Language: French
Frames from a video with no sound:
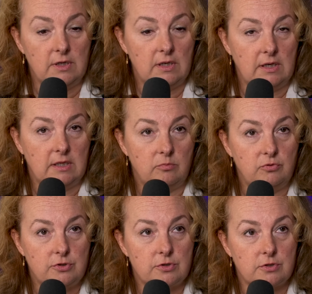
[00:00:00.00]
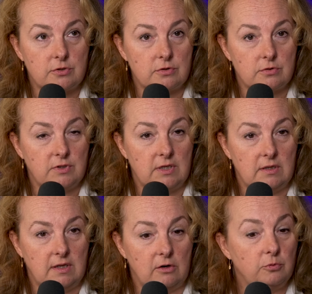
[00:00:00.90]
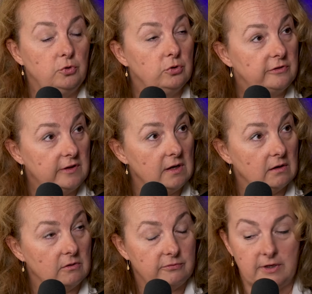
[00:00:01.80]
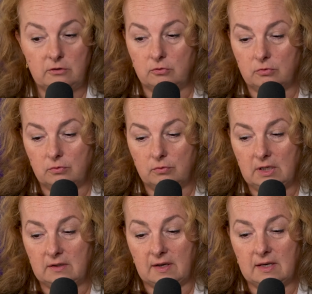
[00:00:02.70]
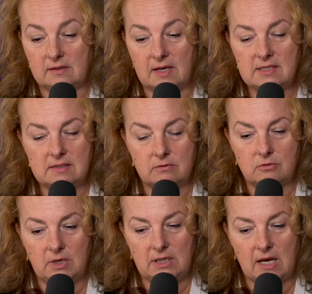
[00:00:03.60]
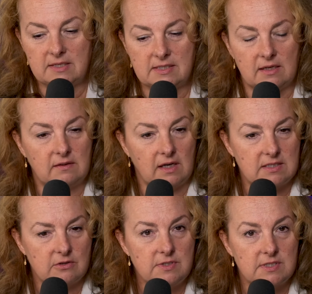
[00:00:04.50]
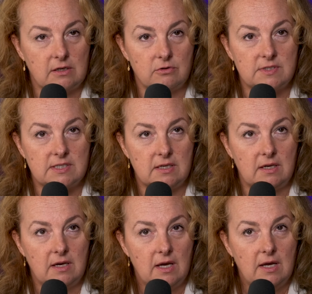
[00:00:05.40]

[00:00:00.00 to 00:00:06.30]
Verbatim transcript: les, les kibbutz, ce sont des, des communautés hein, en fait de, et très, très, de manière assez intéressante c'est que ces,